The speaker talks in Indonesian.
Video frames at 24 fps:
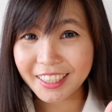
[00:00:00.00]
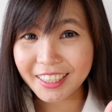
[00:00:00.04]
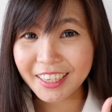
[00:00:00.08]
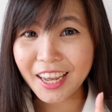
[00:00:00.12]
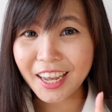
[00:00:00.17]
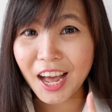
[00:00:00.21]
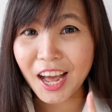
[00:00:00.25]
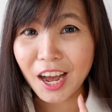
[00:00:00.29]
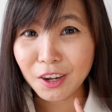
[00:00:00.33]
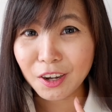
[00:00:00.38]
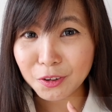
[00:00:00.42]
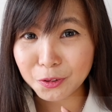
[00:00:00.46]

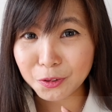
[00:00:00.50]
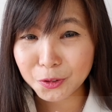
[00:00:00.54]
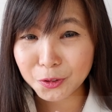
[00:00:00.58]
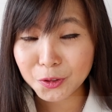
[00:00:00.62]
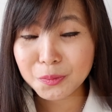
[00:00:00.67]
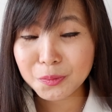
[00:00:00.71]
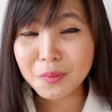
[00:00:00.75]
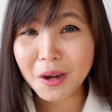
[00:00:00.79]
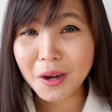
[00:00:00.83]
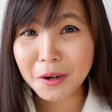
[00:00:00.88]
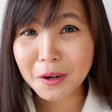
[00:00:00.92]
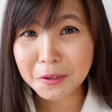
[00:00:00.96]
ini
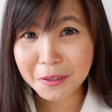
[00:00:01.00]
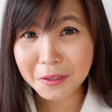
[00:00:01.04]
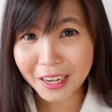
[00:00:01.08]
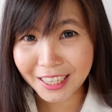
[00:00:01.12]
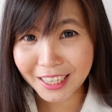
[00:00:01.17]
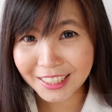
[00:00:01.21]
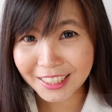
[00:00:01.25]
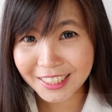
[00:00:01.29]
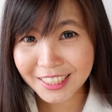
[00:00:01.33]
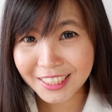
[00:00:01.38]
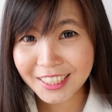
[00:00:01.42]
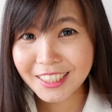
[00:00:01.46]
aku mau
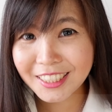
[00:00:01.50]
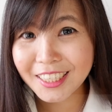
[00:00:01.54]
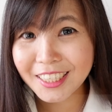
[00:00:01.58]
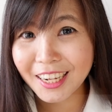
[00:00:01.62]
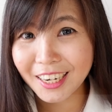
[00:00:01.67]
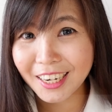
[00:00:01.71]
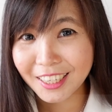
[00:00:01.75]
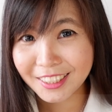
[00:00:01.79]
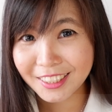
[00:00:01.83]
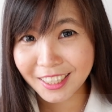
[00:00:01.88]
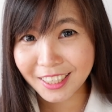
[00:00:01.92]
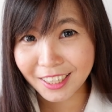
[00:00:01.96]
ngasih
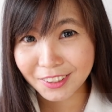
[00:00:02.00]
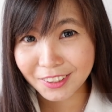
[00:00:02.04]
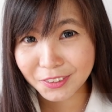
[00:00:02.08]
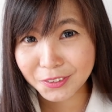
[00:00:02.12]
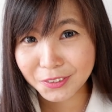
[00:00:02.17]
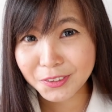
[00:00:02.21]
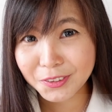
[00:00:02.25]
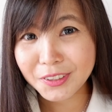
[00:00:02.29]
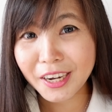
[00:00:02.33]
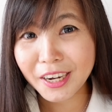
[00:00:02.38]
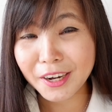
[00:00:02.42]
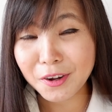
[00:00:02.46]
salah
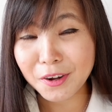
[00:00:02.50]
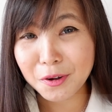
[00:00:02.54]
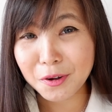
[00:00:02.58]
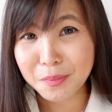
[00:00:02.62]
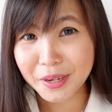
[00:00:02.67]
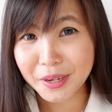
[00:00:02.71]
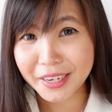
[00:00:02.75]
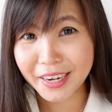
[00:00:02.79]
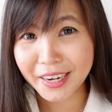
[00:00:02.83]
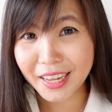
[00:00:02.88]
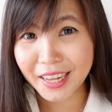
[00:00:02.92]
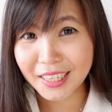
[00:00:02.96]
satu
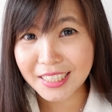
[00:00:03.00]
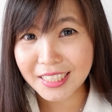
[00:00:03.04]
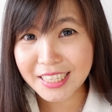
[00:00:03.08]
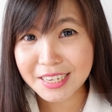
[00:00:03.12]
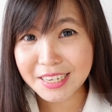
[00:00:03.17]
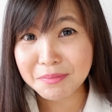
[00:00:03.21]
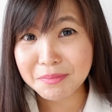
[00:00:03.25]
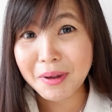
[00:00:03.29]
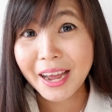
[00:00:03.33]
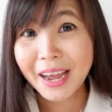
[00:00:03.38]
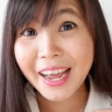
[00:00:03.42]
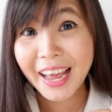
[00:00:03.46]

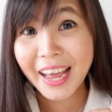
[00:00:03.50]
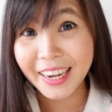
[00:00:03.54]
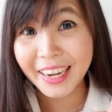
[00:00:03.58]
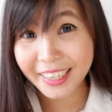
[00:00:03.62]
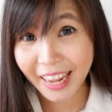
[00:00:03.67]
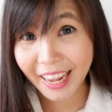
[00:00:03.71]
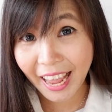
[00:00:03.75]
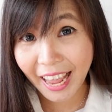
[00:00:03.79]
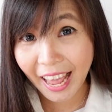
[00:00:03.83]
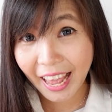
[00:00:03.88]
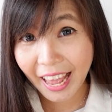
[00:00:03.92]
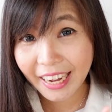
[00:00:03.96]
rekomendasi
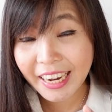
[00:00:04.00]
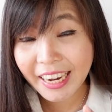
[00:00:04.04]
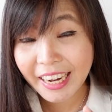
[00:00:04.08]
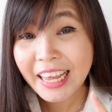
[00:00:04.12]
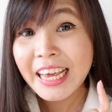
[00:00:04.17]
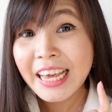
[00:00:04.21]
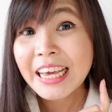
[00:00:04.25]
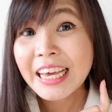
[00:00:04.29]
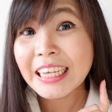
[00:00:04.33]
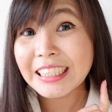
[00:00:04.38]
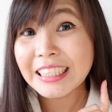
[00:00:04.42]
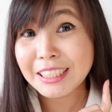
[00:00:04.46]
makanan
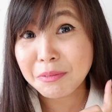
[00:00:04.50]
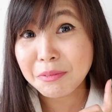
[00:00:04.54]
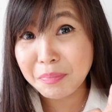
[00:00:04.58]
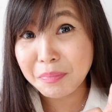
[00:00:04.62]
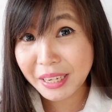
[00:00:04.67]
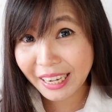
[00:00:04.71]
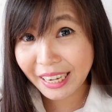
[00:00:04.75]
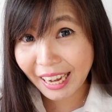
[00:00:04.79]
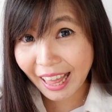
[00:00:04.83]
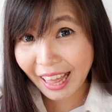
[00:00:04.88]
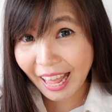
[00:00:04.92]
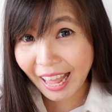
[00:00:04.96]

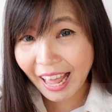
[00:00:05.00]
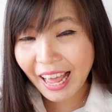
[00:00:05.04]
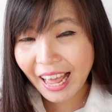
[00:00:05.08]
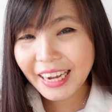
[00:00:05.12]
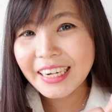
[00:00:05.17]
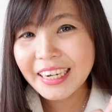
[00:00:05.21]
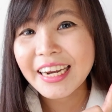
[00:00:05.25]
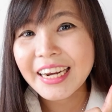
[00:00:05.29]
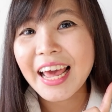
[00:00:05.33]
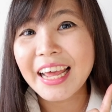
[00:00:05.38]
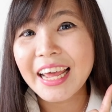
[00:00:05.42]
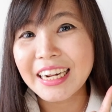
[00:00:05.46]

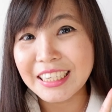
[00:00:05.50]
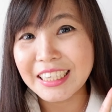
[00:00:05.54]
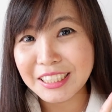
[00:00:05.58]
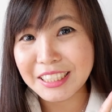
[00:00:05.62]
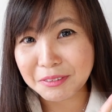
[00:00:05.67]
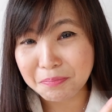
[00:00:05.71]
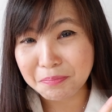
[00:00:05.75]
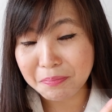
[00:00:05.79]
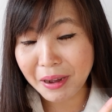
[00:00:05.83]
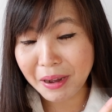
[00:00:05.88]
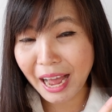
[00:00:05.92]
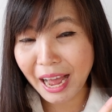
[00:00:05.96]
cemilan dari
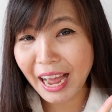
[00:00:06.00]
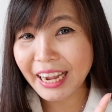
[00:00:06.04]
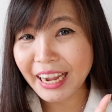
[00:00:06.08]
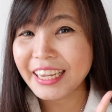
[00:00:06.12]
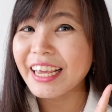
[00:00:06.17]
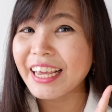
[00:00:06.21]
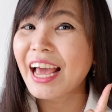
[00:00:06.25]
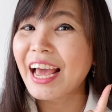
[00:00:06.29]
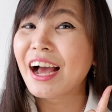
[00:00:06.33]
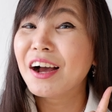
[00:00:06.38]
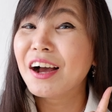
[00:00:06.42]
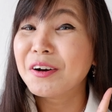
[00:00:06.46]
Jepang
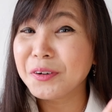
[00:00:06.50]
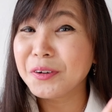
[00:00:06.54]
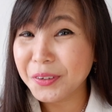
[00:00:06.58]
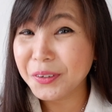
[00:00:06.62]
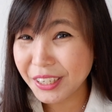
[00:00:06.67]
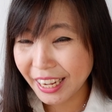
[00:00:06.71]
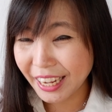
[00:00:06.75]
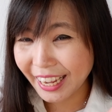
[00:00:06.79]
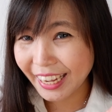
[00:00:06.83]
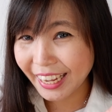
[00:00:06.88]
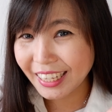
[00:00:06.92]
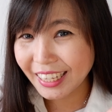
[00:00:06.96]
yang
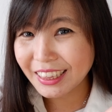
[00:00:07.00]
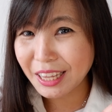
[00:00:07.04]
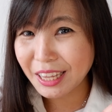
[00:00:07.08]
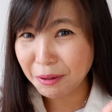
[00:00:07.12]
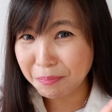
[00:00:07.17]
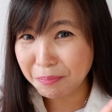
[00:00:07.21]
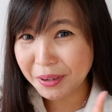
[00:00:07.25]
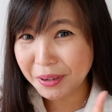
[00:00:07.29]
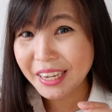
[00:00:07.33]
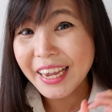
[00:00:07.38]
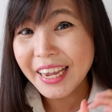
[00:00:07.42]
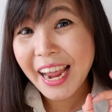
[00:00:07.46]
unik
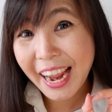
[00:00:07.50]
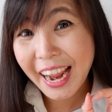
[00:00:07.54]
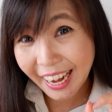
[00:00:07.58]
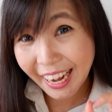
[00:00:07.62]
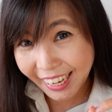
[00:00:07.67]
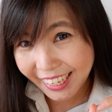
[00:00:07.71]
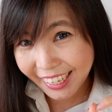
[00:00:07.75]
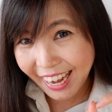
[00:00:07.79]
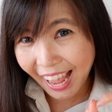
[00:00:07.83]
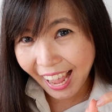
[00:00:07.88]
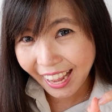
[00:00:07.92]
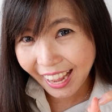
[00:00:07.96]
tapi
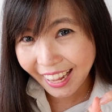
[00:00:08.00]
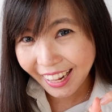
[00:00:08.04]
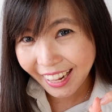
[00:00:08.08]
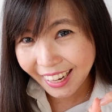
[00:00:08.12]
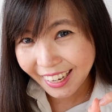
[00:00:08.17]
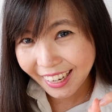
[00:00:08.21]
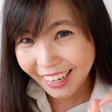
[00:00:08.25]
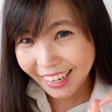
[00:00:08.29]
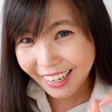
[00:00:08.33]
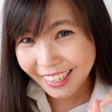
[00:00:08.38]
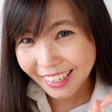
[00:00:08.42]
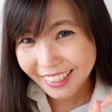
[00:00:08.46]
enak.
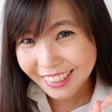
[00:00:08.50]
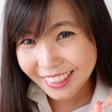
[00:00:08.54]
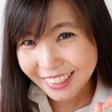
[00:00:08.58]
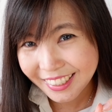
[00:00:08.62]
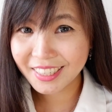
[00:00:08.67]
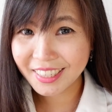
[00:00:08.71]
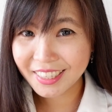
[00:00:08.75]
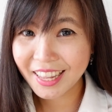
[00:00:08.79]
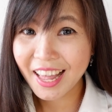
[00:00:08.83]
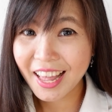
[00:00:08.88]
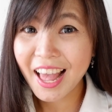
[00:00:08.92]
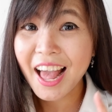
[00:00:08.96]

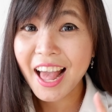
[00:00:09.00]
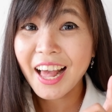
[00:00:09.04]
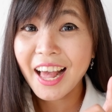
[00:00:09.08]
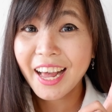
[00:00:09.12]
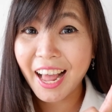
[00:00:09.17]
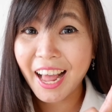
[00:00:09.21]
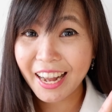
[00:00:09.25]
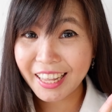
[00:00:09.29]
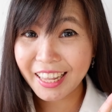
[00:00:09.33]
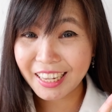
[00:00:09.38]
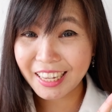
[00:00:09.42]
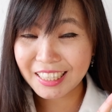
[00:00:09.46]

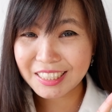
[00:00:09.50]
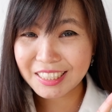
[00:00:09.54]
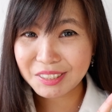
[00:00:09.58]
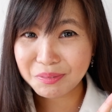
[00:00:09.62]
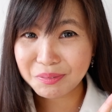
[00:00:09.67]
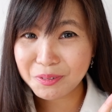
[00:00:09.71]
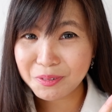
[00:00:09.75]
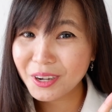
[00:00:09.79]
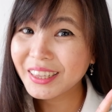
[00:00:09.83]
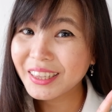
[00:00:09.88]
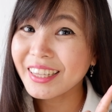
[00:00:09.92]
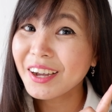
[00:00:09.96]
Kalian
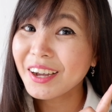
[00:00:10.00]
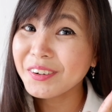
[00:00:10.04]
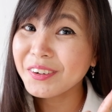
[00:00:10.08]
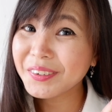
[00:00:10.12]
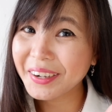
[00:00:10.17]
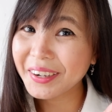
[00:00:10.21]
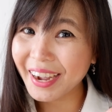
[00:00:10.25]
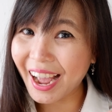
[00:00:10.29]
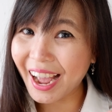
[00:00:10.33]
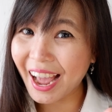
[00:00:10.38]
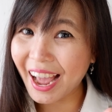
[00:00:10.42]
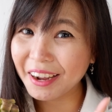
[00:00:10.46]
semua
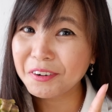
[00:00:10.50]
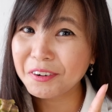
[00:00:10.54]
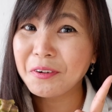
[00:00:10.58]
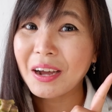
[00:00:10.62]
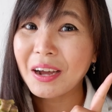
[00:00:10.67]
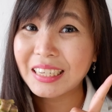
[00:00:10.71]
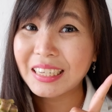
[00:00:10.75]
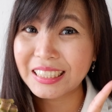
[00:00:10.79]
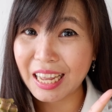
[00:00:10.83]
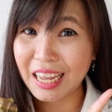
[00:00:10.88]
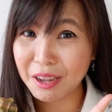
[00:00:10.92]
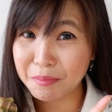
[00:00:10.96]
tahu kan
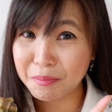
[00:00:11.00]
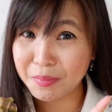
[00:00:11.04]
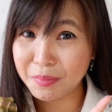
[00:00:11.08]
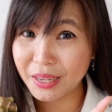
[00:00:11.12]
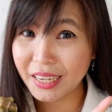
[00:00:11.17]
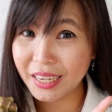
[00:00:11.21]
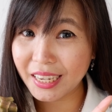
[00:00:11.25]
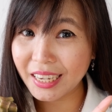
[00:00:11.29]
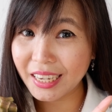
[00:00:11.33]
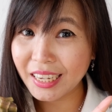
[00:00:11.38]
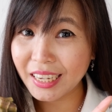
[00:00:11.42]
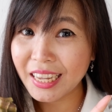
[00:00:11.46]

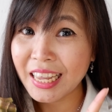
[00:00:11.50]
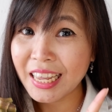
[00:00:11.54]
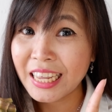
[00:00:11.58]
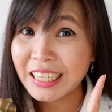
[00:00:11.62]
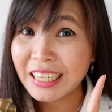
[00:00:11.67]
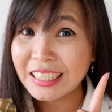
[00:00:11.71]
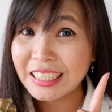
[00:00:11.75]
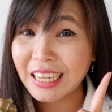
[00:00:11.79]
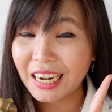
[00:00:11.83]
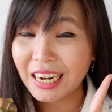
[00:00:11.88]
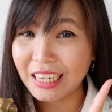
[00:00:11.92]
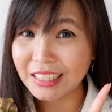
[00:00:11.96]
wasabi,
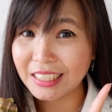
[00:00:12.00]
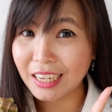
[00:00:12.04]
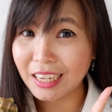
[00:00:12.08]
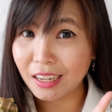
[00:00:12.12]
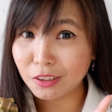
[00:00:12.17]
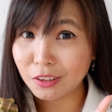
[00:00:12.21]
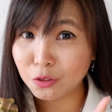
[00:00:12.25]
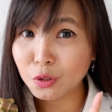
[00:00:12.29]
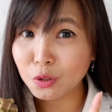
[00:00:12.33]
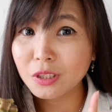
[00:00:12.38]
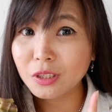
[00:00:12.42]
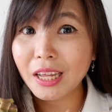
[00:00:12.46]
salah
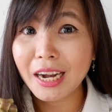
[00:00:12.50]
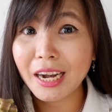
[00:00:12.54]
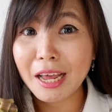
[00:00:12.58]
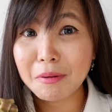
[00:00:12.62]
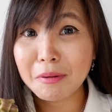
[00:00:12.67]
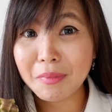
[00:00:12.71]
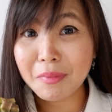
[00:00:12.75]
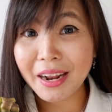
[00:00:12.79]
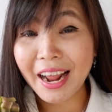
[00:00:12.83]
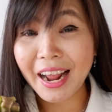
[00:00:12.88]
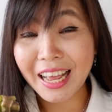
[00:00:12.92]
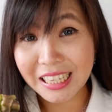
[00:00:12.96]
satu
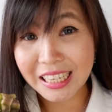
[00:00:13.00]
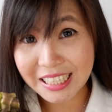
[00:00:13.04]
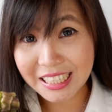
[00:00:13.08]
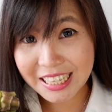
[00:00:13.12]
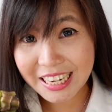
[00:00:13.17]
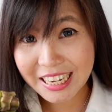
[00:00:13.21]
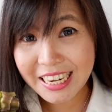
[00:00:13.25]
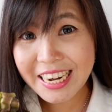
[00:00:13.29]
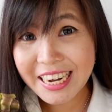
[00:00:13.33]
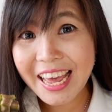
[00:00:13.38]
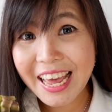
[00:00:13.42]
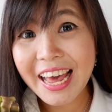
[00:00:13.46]
tanaman
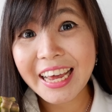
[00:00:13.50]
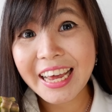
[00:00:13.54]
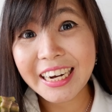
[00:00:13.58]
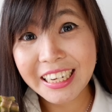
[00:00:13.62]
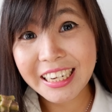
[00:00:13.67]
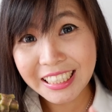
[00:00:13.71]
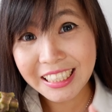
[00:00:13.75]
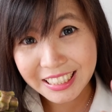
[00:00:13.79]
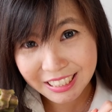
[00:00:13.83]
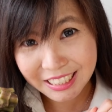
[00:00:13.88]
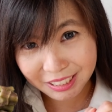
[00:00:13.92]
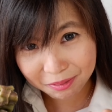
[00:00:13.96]
asli
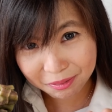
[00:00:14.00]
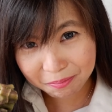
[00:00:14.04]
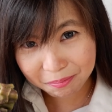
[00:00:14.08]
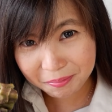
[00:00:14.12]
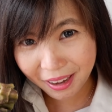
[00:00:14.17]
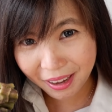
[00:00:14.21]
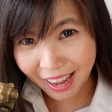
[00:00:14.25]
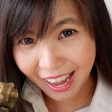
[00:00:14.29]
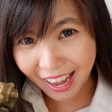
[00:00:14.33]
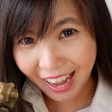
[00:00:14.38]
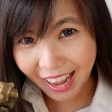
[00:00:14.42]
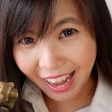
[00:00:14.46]
dari
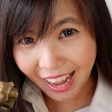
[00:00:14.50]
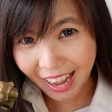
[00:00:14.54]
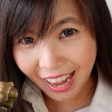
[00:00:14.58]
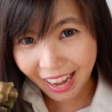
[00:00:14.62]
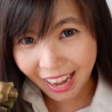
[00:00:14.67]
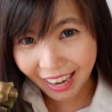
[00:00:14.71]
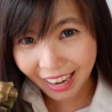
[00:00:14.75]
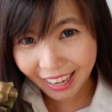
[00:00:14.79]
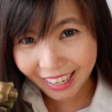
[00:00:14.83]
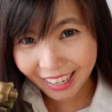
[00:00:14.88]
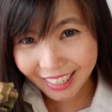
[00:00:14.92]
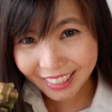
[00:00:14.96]

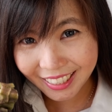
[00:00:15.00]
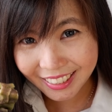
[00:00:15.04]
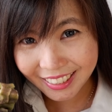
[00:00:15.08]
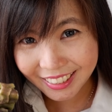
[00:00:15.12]
Jepang.